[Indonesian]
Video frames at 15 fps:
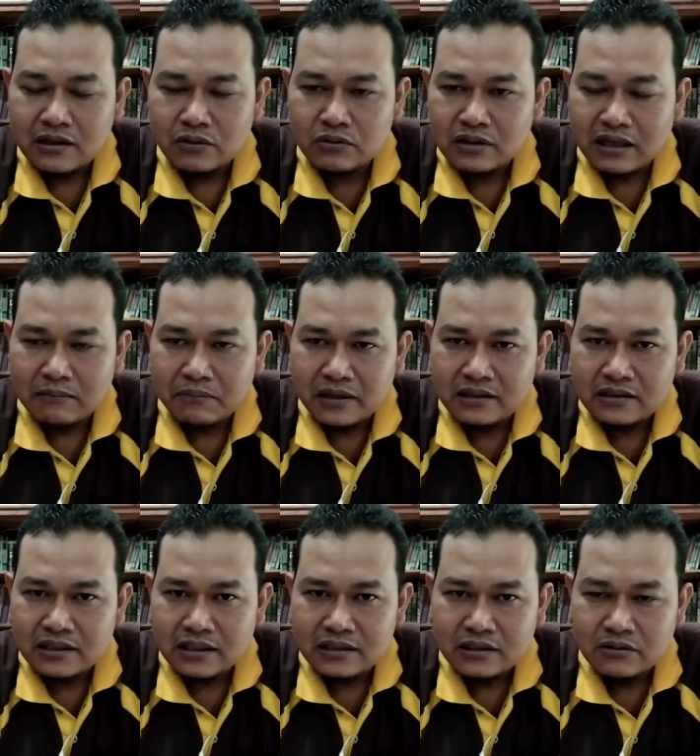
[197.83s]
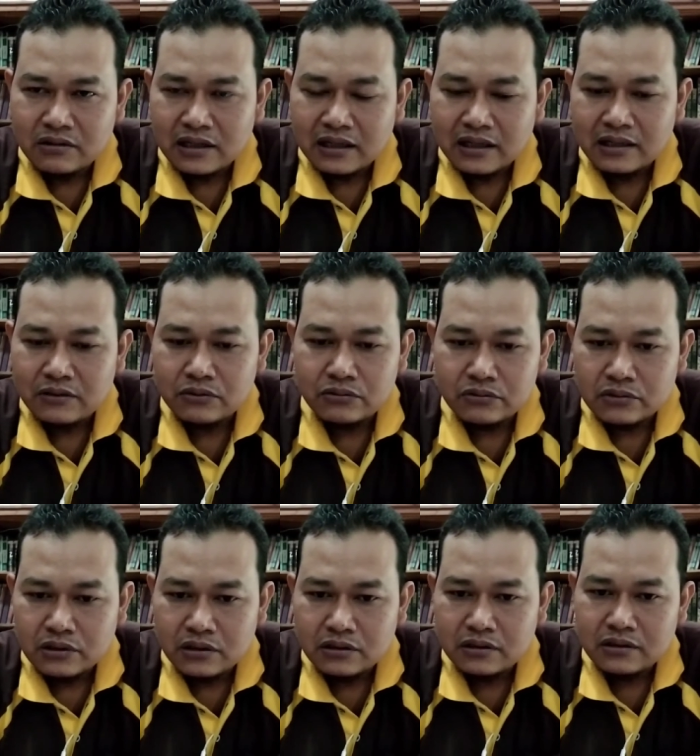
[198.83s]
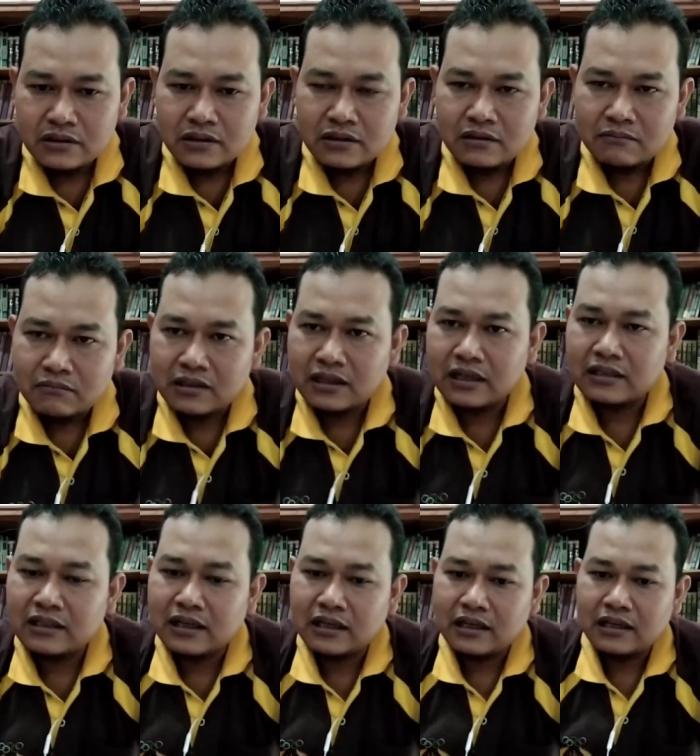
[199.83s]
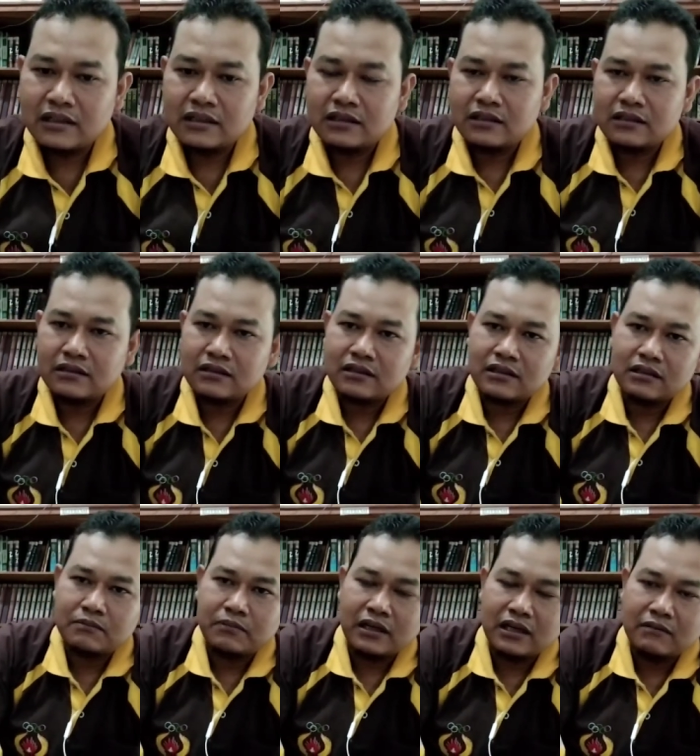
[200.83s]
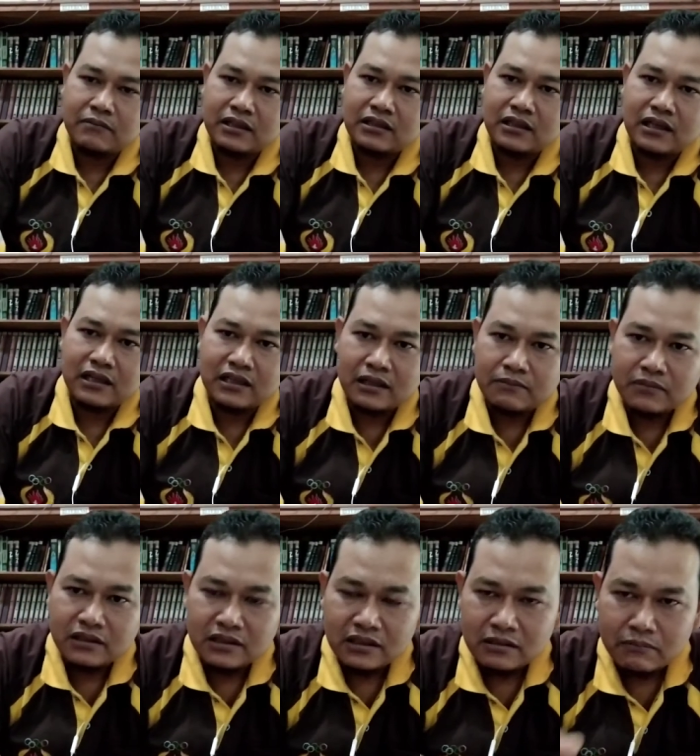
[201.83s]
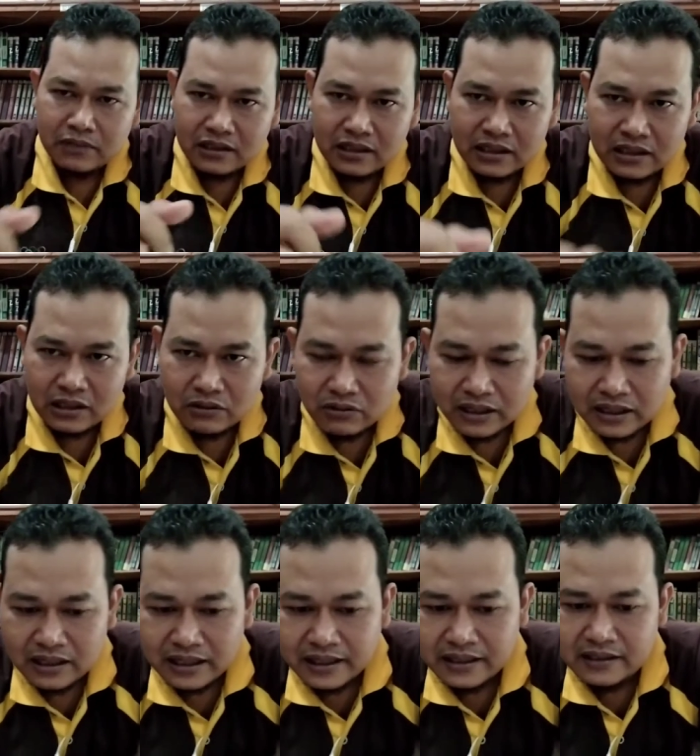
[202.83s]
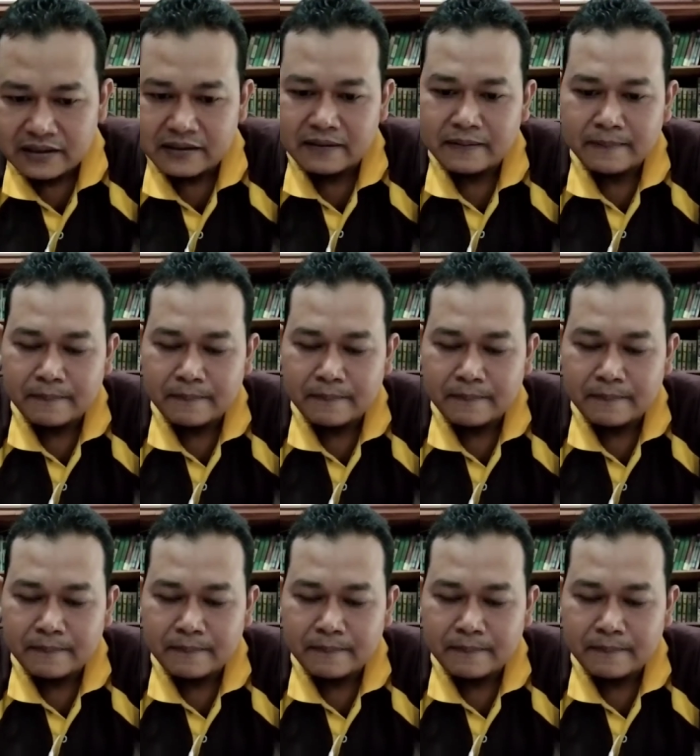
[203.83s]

ungkapan yang digunakan untuk menanyakan kesahaman terhadap teman atau orang lain